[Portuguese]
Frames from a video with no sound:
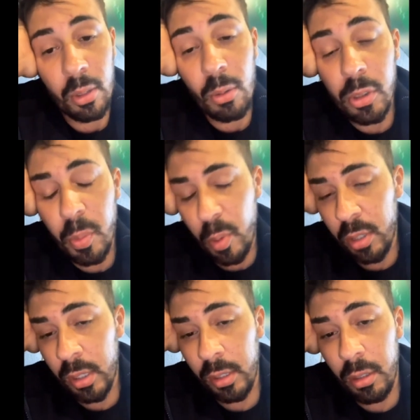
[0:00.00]
Não estão
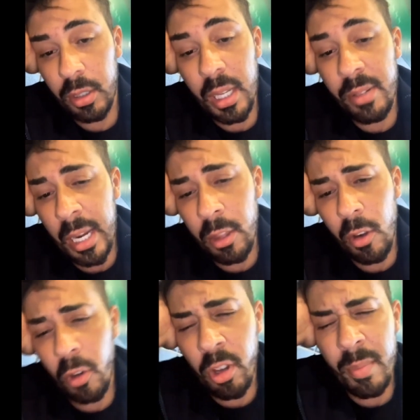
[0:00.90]
suportando, que eu estava lá em
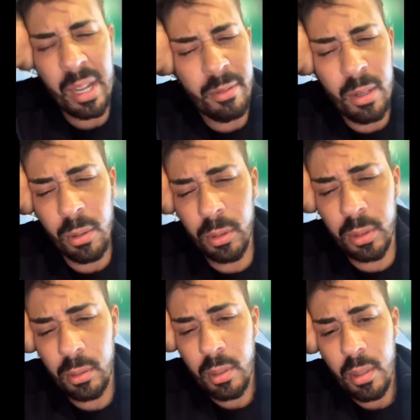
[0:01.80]
Noronha, maravilhoso,